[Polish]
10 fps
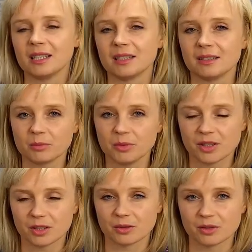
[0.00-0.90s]
zrobić
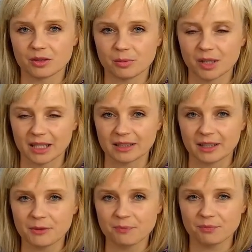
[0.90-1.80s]
taką
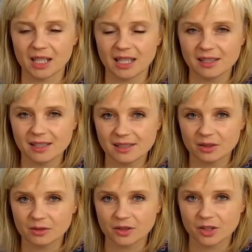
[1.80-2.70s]
stop-klatkę i
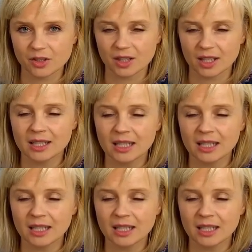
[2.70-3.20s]
zastanowić się,